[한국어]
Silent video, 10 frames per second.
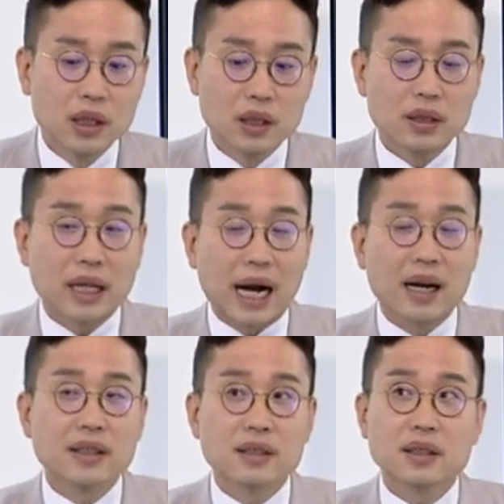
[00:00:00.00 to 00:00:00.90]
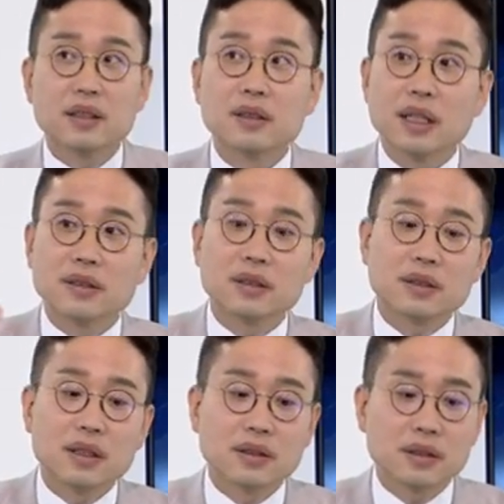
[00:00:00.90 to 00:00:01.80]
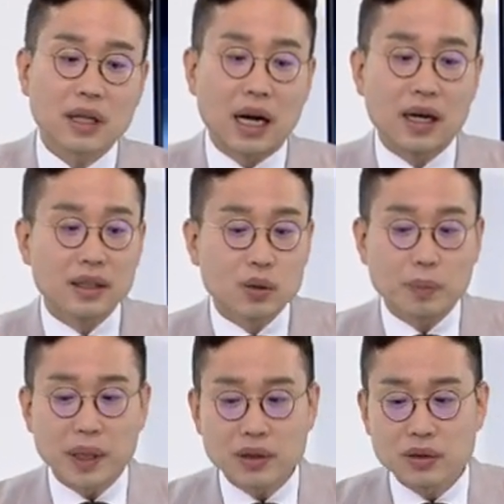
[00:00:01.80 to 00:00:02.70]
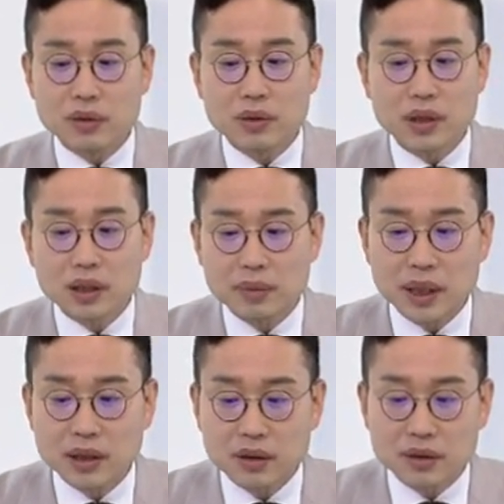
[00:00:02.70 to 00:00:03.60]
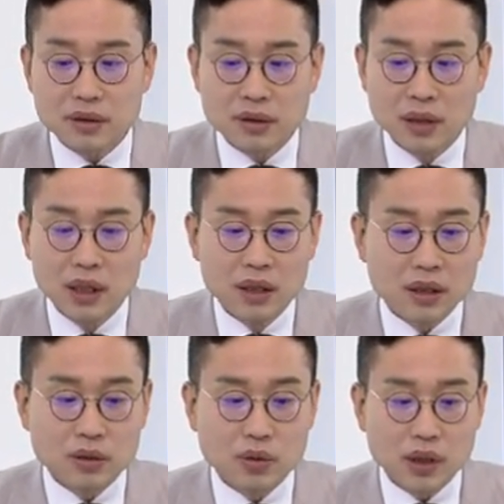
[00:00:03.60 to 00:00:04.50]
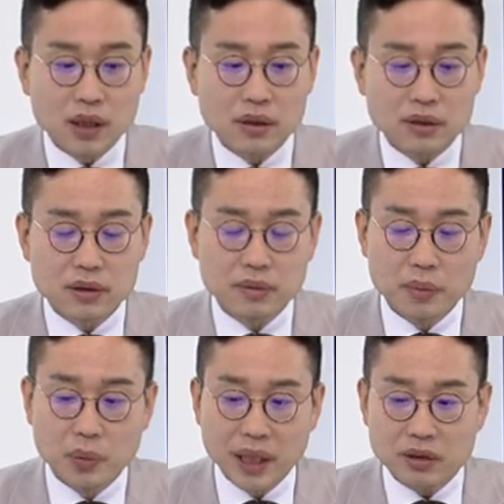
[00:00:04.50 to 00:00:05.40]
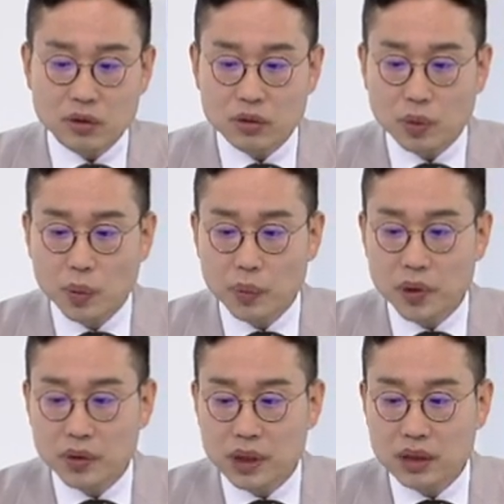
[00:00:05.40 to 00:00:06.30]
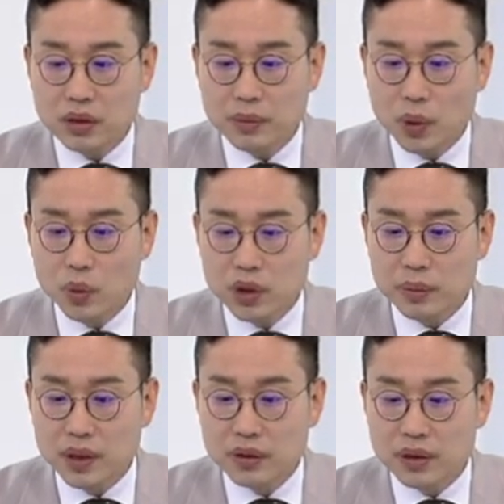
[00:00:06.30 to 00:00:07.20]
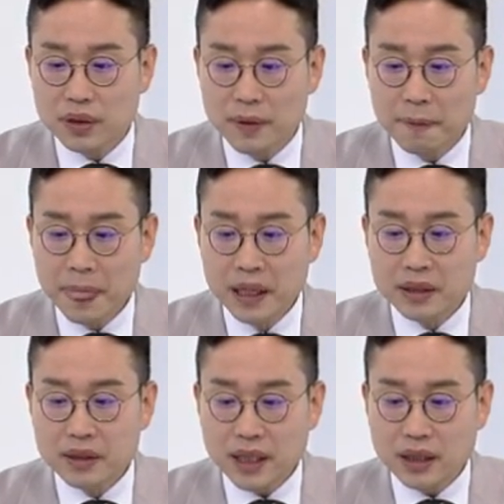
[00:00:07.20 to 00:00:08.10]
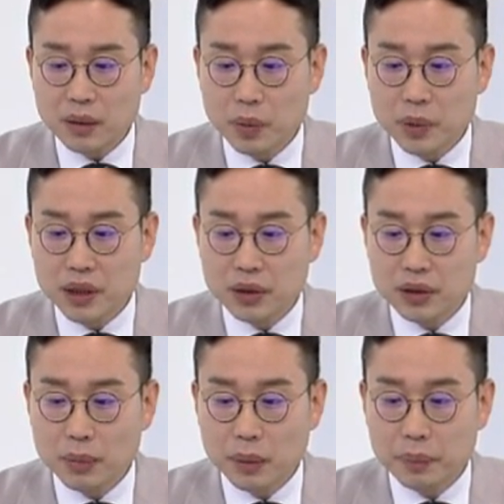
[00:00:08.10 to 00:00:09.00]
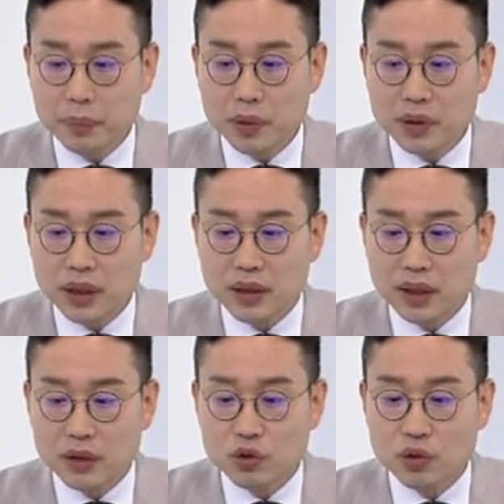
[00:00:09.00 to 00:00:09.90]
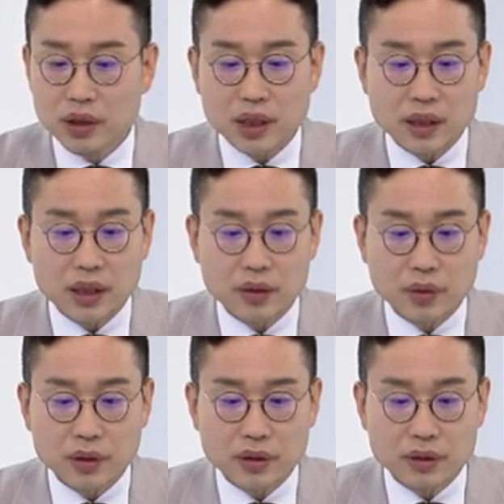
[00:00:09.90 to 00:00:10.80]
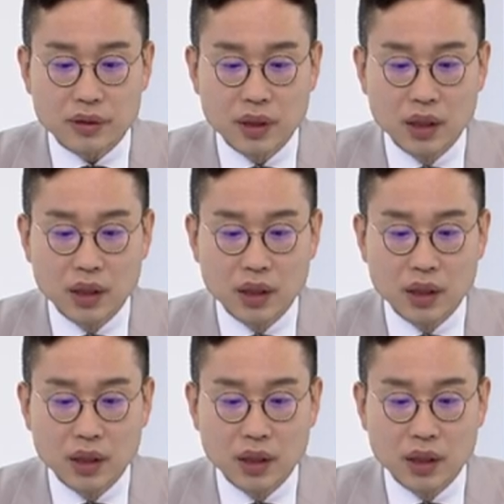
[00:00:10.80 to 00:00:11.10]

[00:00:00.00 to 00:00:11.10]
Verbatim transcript: 근데 강한 그 상승 때는 강하게 또 빠지는 경우가 되게 많이 있거든요. 그래서 우리나라는 뭐 맥스를 보면 이천이백오십이거든요. 근데 짧게 보면 이천이백 포인트가 되게 중요한 자리예요. 여기는